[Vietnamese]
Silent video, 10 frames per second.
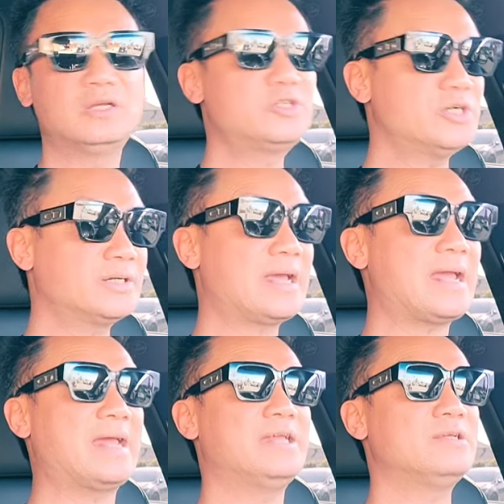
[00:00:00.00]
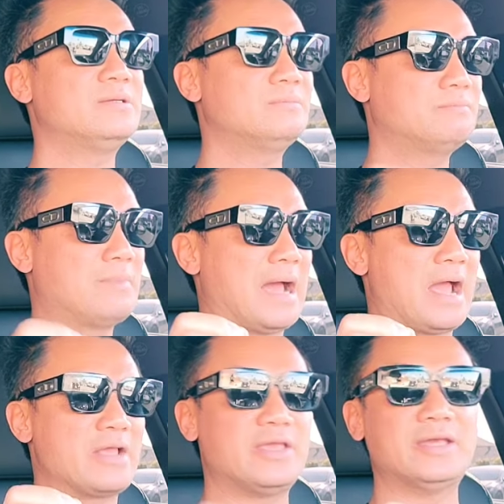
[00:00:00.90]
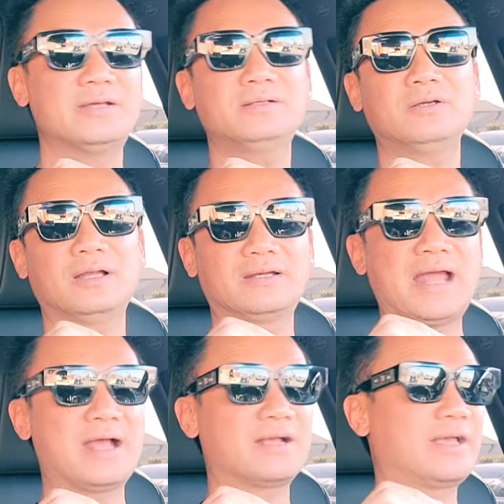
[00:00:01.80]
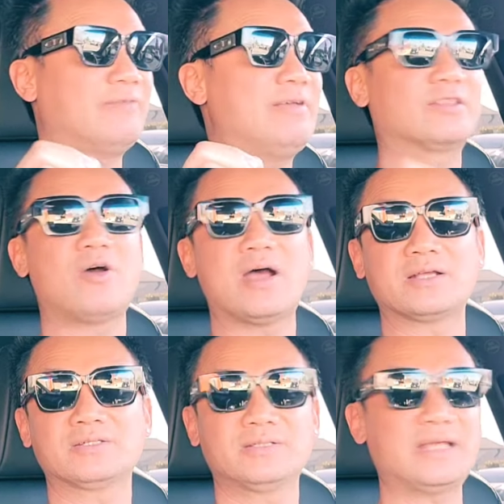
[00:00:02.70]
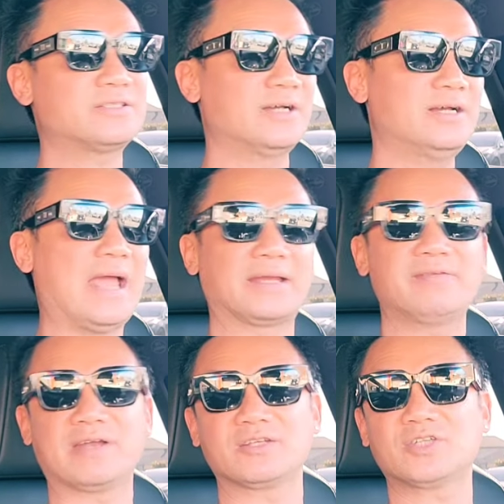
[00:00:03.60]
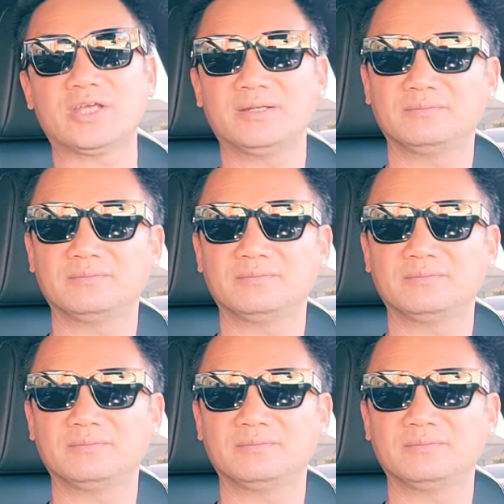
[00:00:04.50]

trước cái ngày mà diễn ra cái phiên tòa xét xử hàng đi và đặng sĩ